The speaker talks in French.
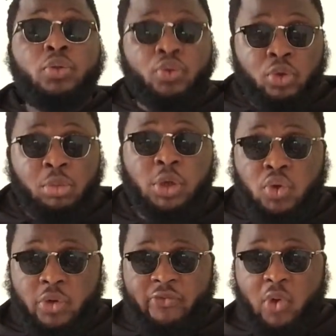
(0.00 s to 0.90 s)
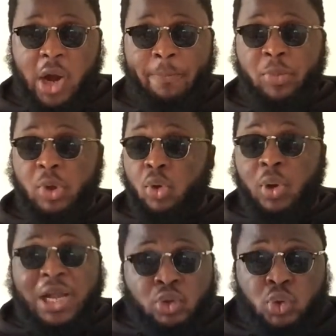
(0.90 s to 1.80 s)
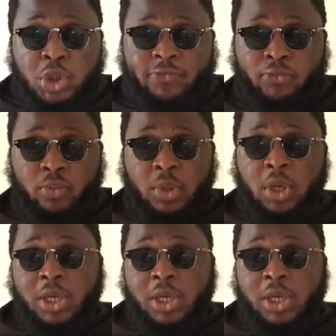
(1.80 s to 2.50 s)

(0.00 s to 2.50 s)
Tout le monde le voit. On l'a tous vu.